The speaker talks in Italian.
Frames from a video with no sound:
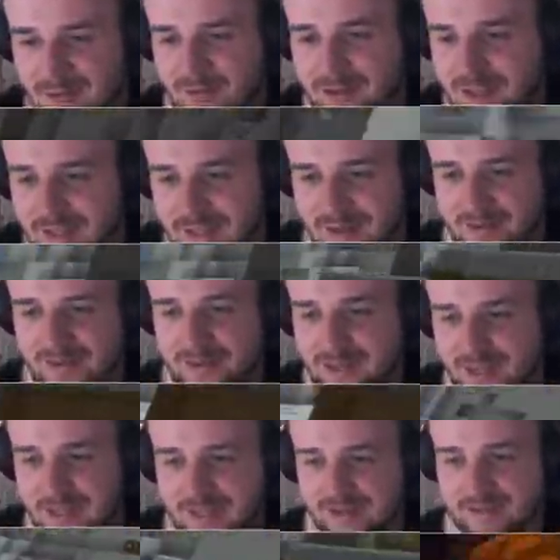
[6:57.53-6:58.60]
non ho niente, non ho
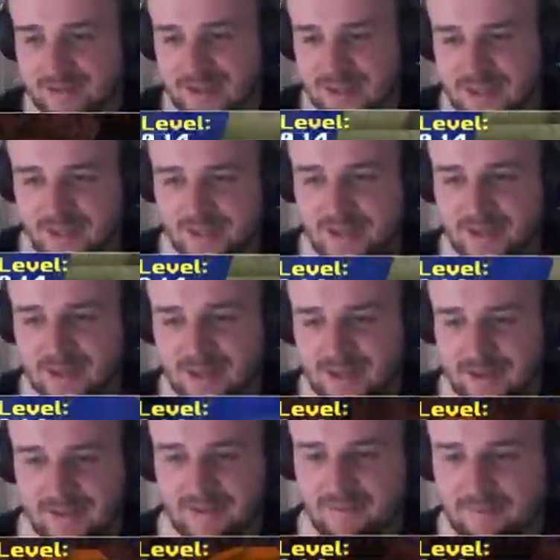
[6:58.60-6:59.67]
niente, non ho niente.
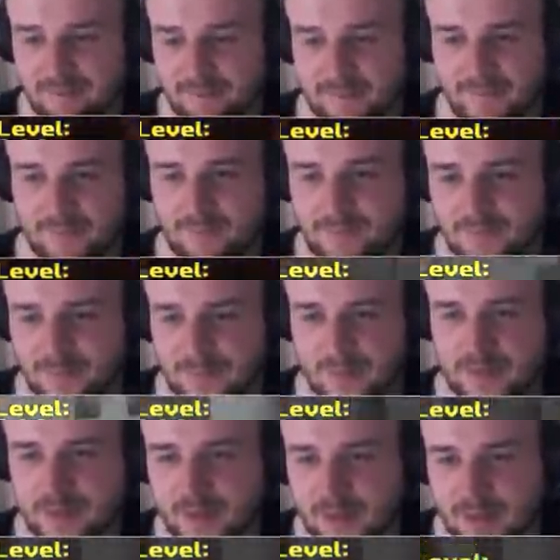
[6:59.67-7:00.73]
Oh, ti fa
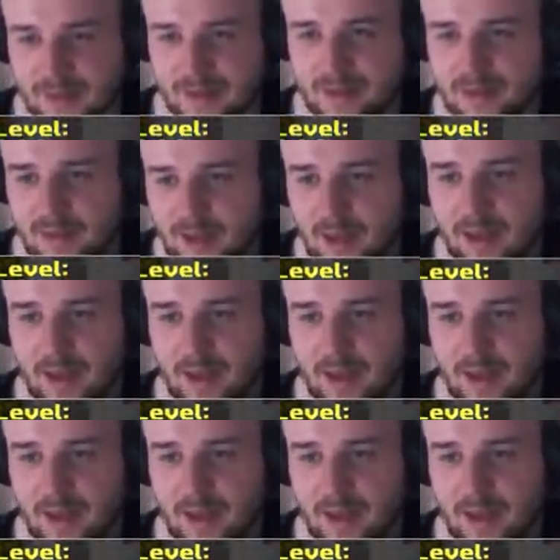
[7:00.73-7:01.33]
danno anche questa?